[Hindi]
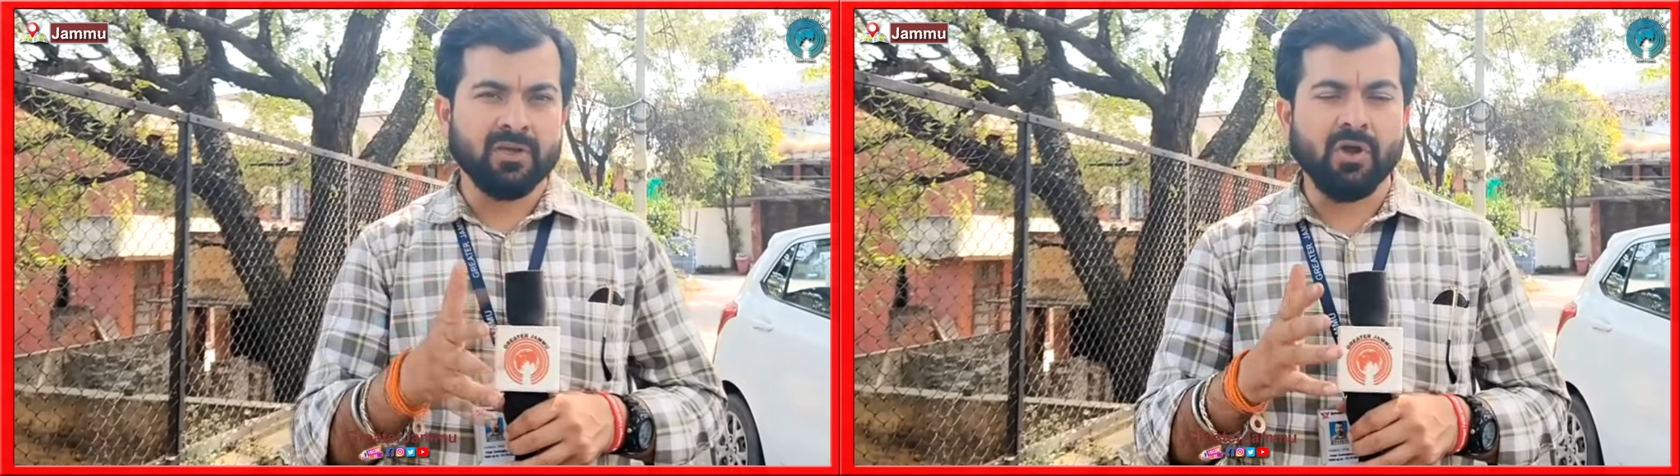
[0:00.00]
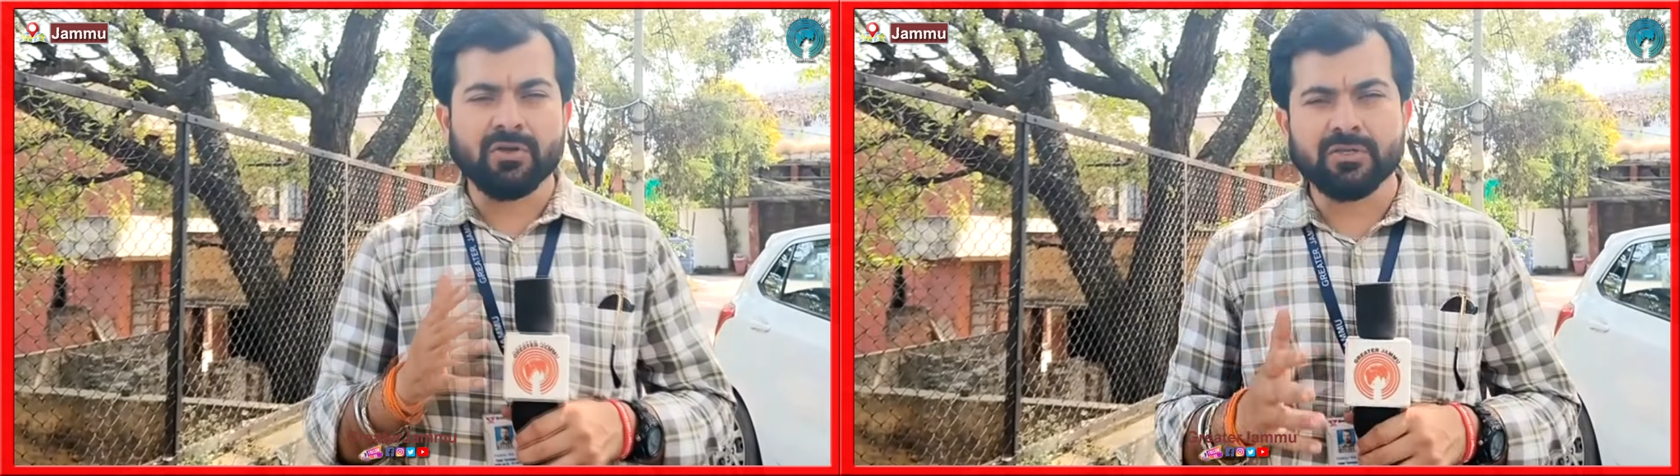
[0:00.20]

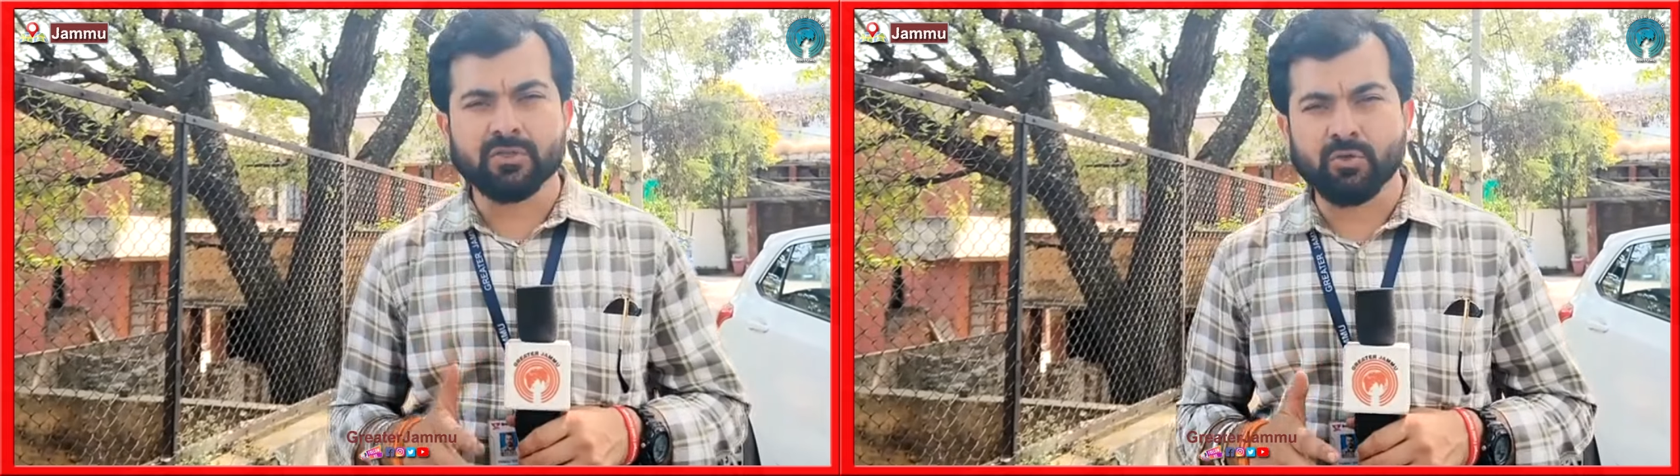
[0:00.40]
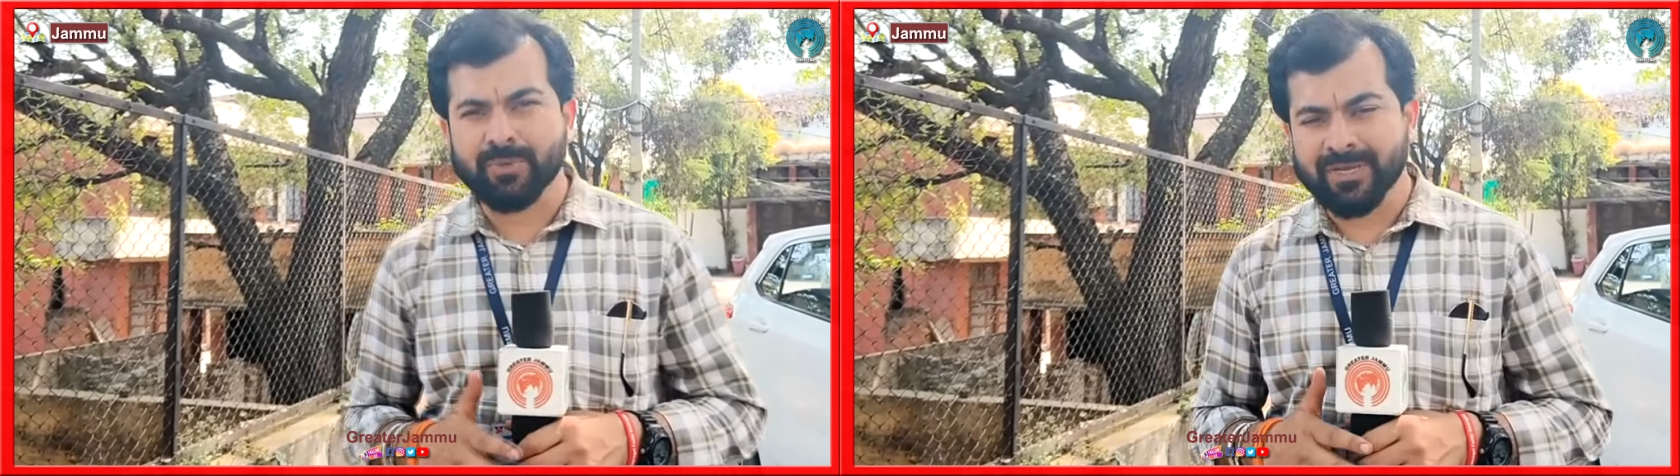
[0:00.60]
कांग्रेस
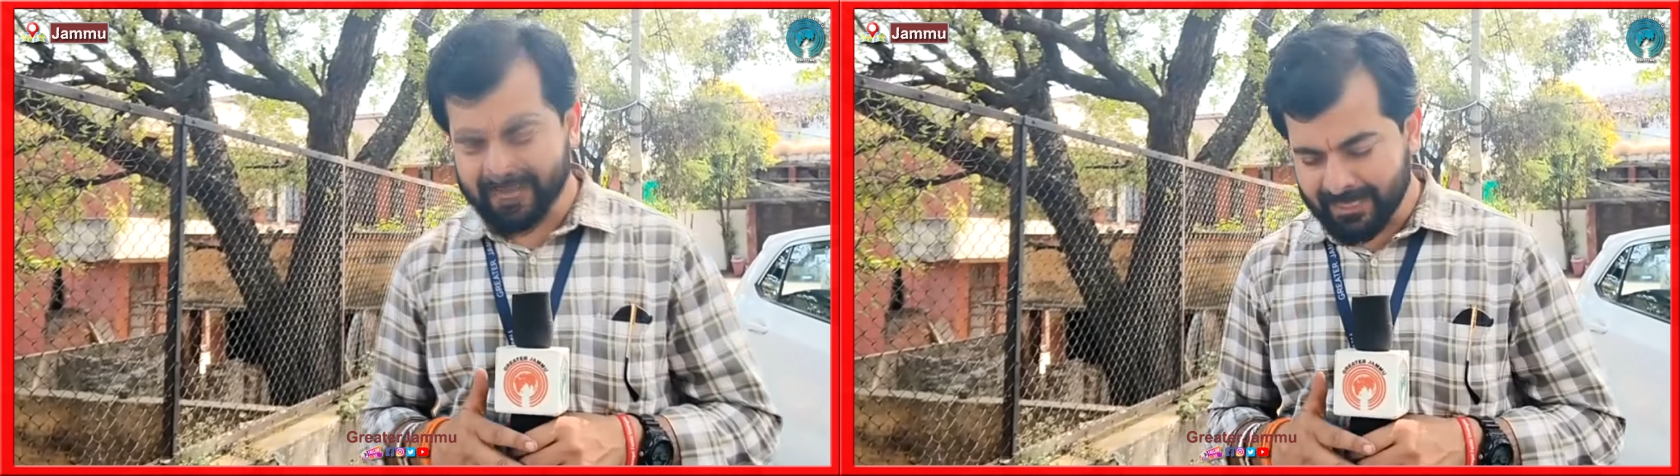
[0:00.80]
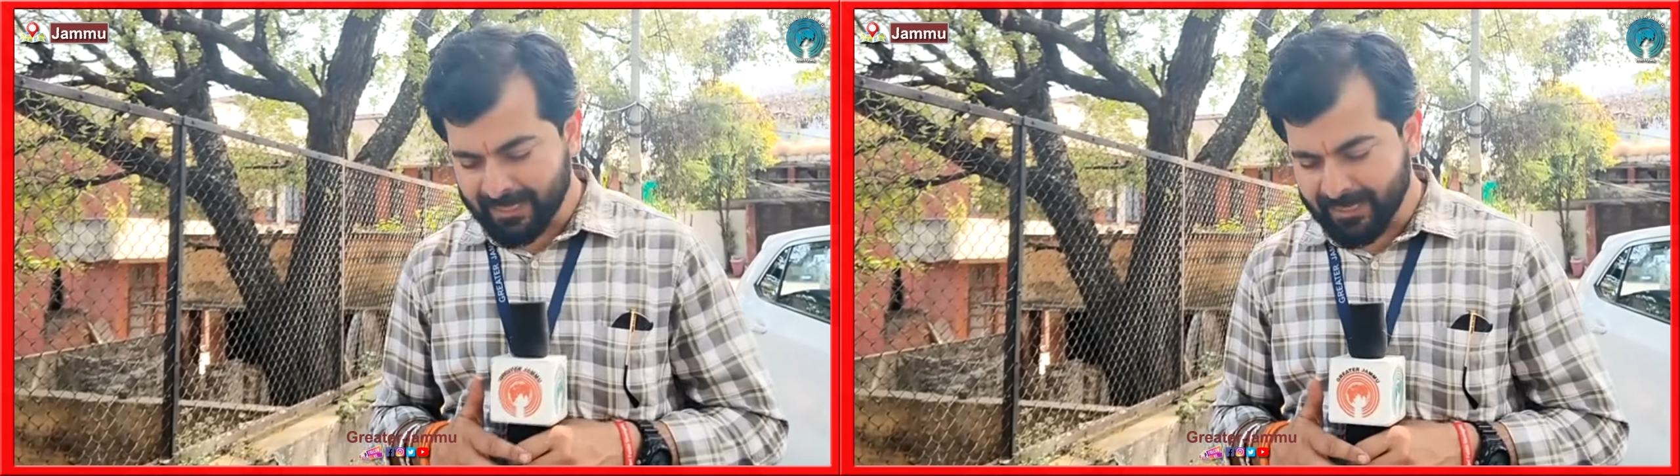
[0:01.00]
के ऊपर
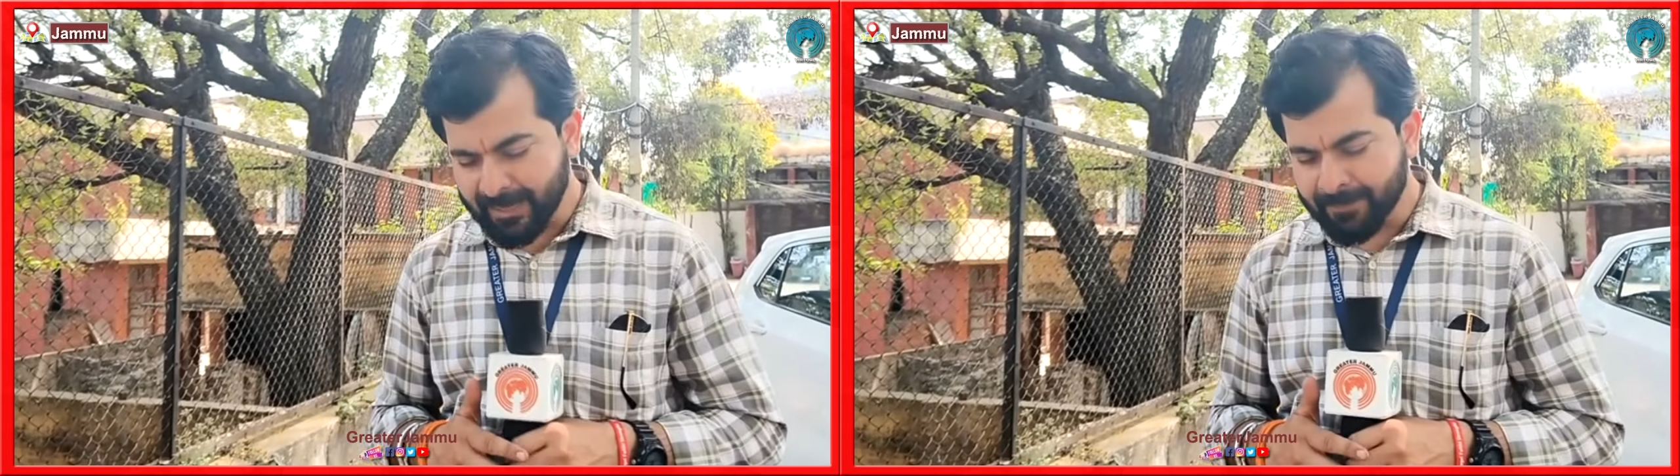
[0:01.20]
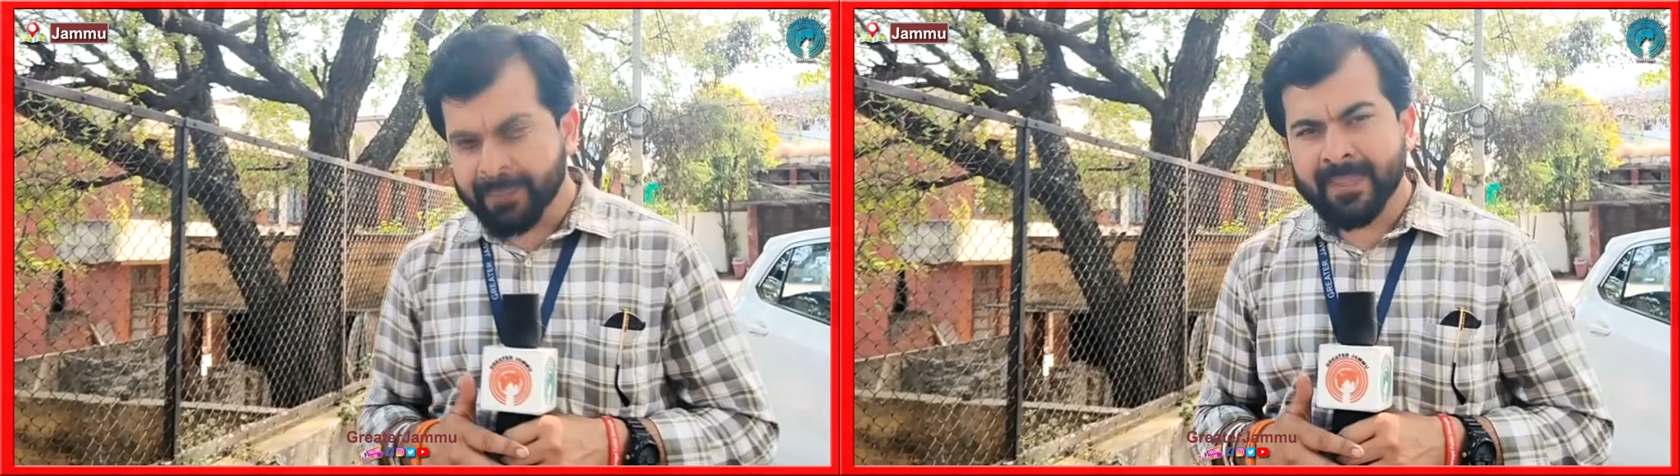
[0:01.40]
किया गया